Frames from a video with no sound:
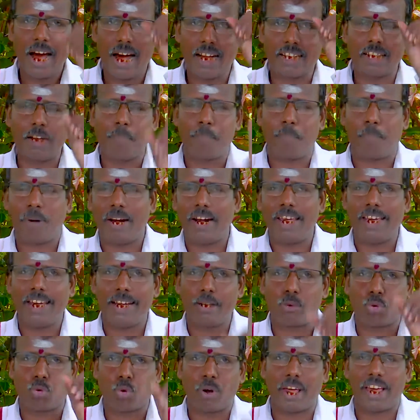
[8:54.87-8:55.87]
அந்த
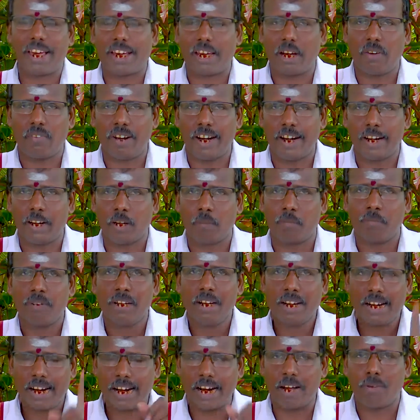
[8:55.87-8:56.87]
பழியை துடைக்க வேண்டும்
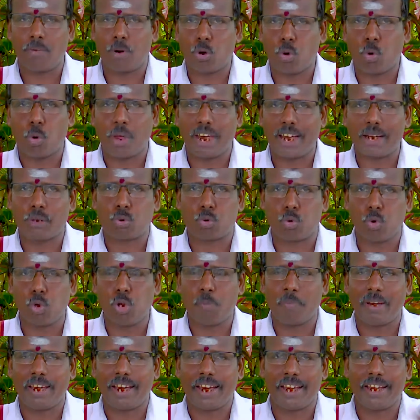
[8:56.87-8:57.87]
கணவனுடைய
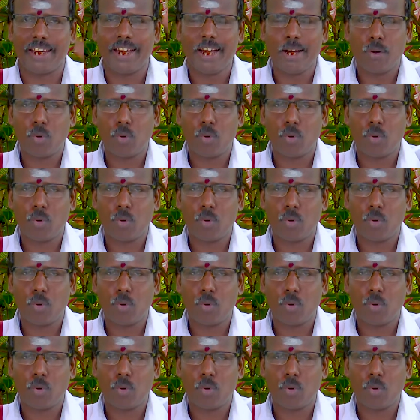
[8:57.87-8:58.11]
தூய்மையை